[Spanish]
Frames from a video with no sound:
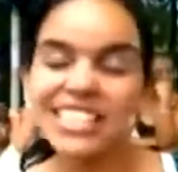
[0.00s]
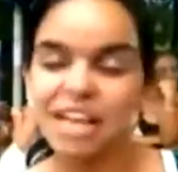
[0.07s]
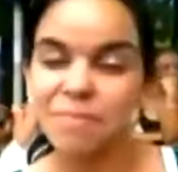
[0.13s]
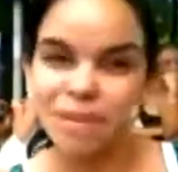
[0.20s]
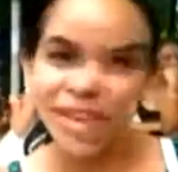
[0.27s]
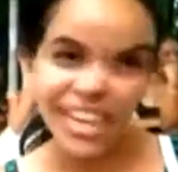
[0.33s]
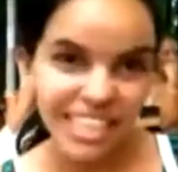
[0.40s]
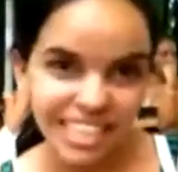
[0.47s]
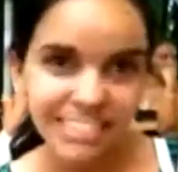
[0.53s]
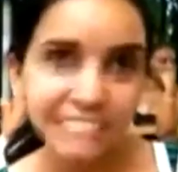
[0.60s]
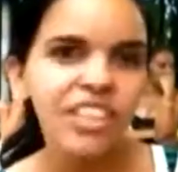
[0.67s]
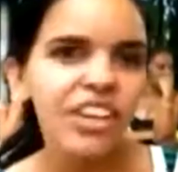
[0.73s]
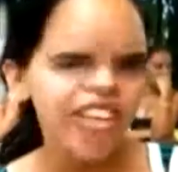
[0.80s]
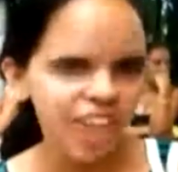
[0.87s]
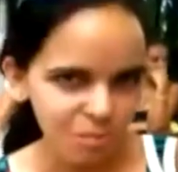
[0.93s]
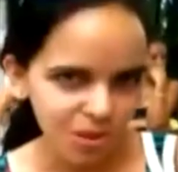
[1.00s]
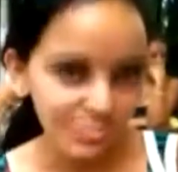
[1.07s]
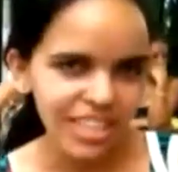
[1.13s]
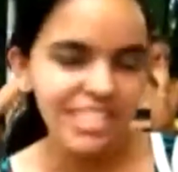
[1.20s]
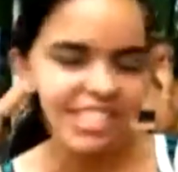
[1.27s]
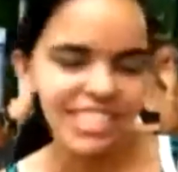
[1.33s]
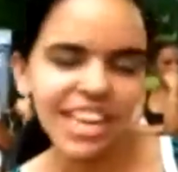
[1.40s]
que está empequeñecido y
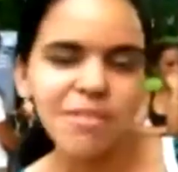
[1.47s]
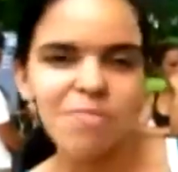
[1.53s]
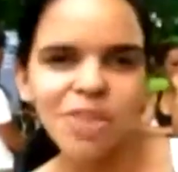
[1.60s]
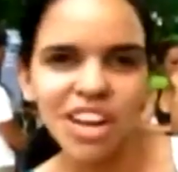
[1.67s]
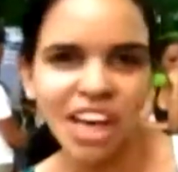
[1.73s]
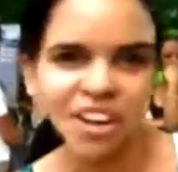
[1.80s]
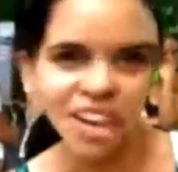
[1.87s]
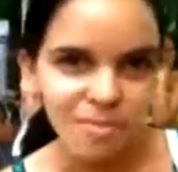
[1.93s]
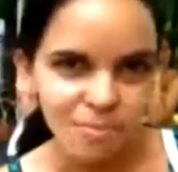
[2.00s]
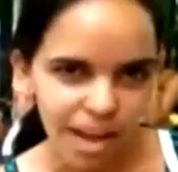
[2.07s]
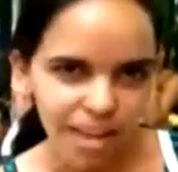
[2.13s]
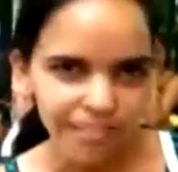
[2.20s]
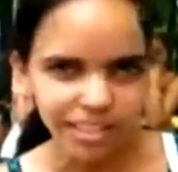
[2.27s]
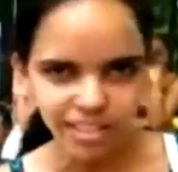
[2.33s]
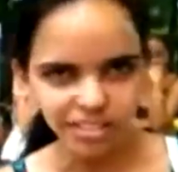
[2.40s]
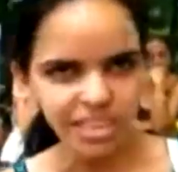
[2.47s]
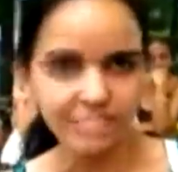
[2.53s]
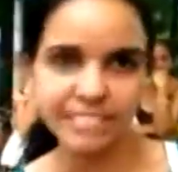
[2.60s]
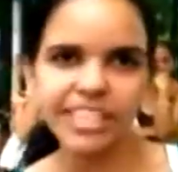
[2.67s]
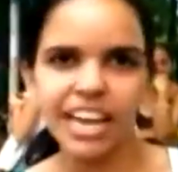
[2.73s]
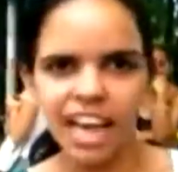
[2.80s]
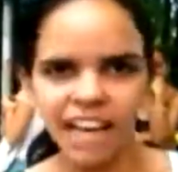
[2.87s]
como decía, el boleador es mágico,
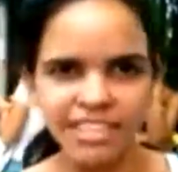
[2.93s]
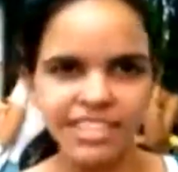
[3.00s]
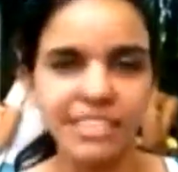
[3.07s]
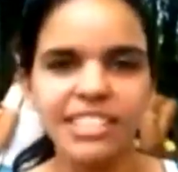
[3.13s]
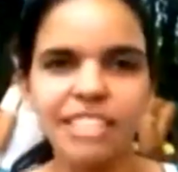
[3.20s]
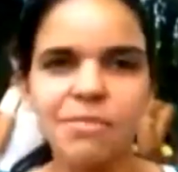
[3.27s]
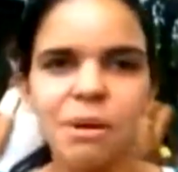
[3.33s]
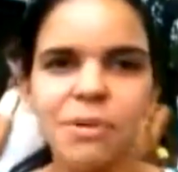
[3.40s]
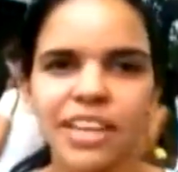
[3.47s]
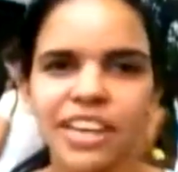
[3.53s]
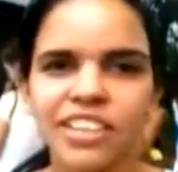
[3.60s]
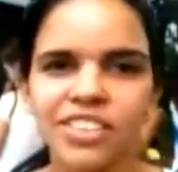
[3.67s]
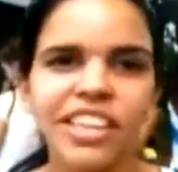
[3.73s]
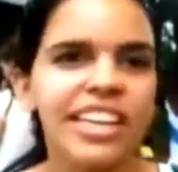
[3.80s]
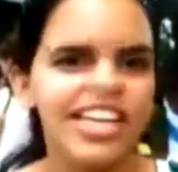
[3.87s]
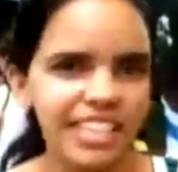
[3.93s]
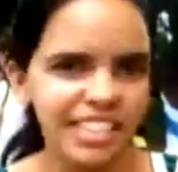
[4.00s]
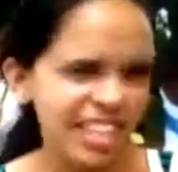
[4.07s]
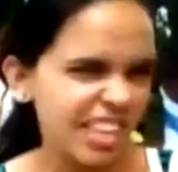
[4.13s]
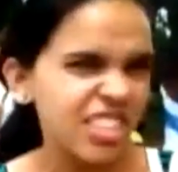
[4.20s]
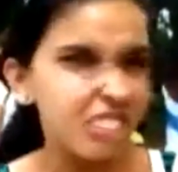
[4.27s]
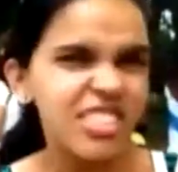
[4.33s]
es decir, cada vez se hace más pequeño.
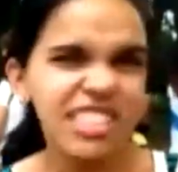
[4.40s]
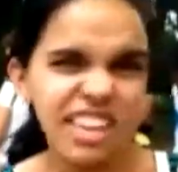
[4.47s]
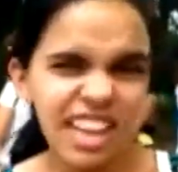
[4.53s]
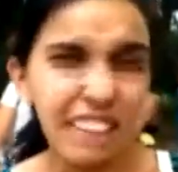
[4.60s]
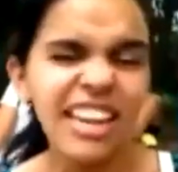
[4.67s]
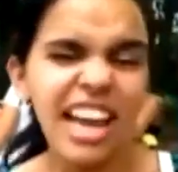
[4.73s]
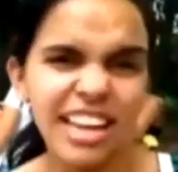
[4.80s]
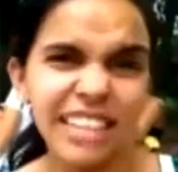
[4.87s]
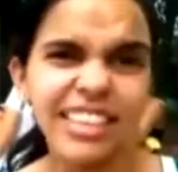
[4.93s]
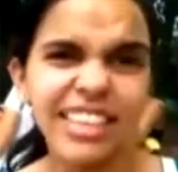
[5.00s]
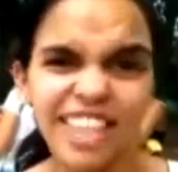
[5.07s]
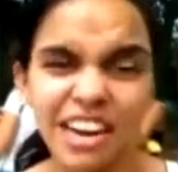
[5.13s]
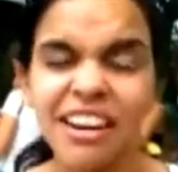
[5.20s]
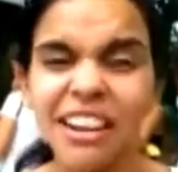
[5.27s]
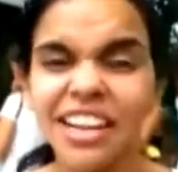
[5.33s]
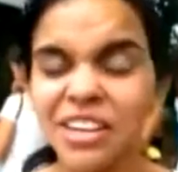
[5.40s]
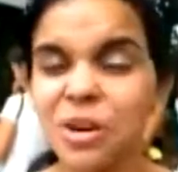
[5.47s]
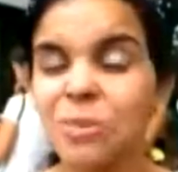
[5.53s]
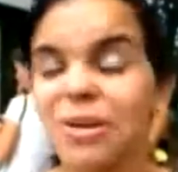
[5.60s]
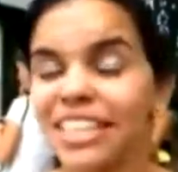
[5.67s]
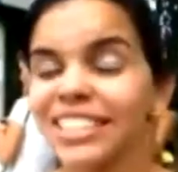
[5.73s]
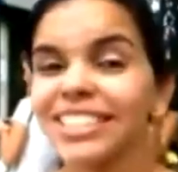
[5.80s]
Y de eso se encarga la gente que trabaja en
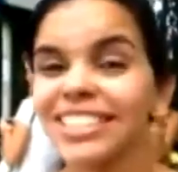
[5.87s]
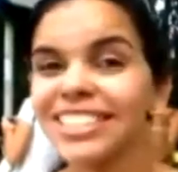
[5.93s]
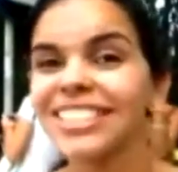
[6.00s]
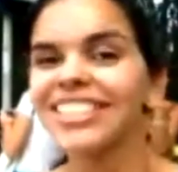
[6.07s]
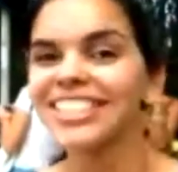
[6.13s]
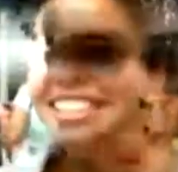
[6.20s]
el Copelín.